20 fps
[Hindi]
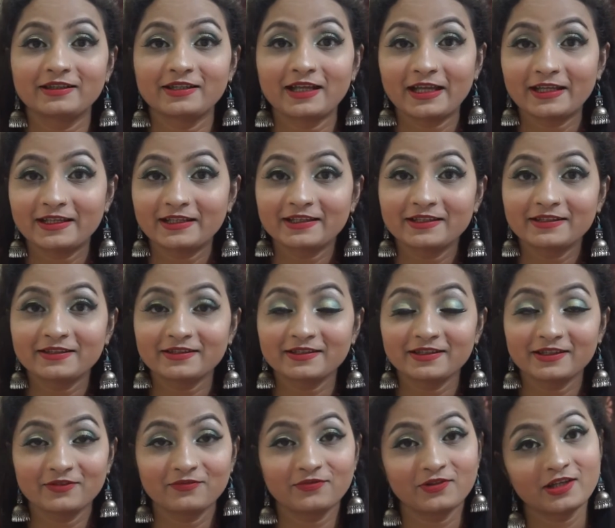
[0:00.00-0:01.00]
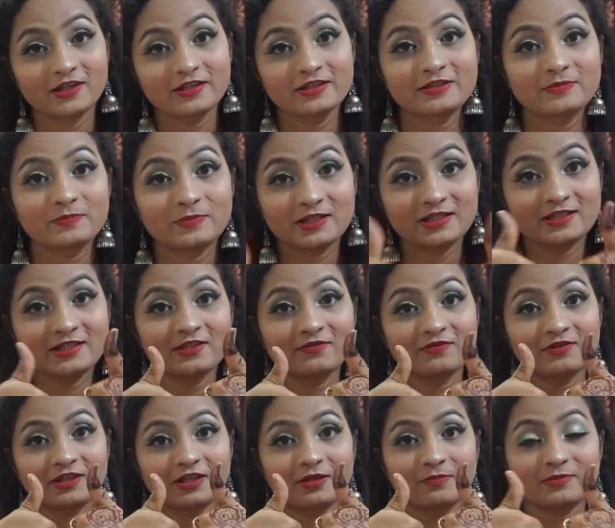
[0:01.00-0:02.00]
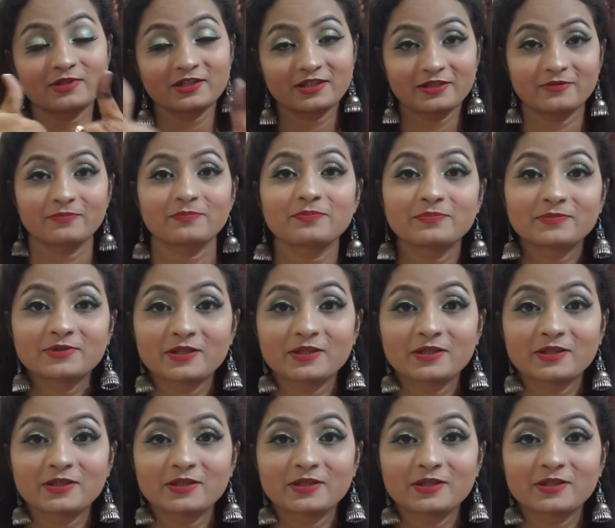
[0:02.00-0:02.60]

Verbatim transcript: लाइक इट इफ यस प्लीज गिव अ हम सब